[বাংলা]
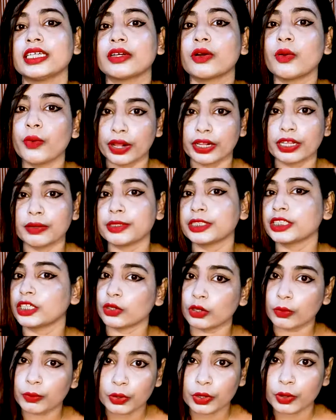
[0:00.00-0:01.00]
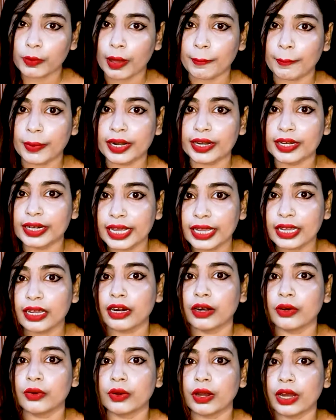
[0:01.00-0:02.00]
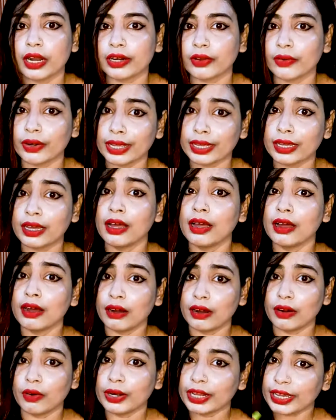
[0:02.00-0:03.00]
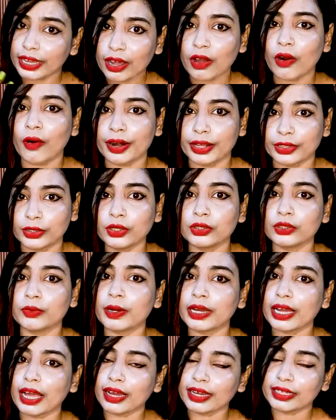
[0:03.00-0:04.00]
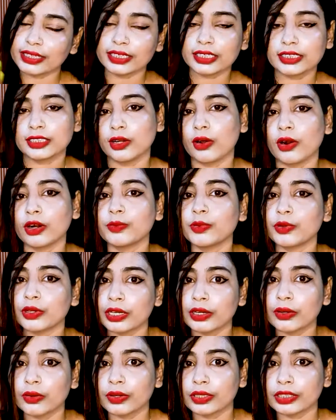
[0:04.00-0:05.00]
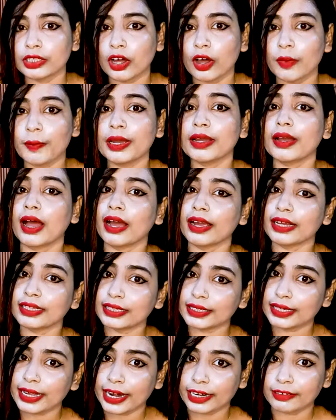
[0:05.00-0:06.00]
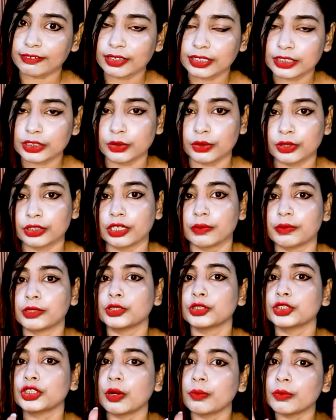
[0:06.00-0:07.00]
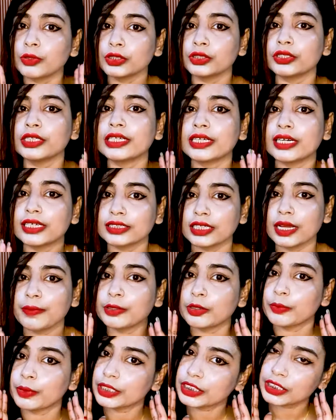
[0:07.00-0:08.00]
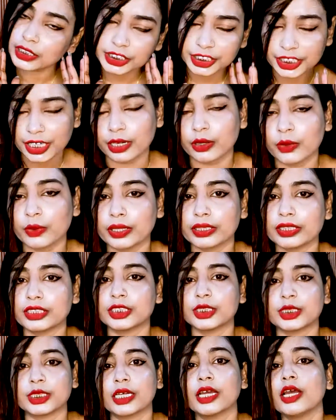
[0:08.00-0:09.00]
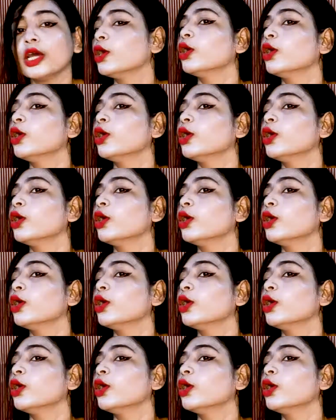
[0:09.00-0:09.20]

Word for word: যে করে দেবে সেরকম কোনো ব্যাপার নেই কারণ ওখানে অনেক অনেকে করে তো তোমাকে আগে থেকে স্লট বুকিং করতে হবে আগে থেকে অ্যাডভান্স করতে হবে তো সমস্ত ডিটেলসটা আমি তোমাদের সাথে শেয়ার করে দিচ্ছি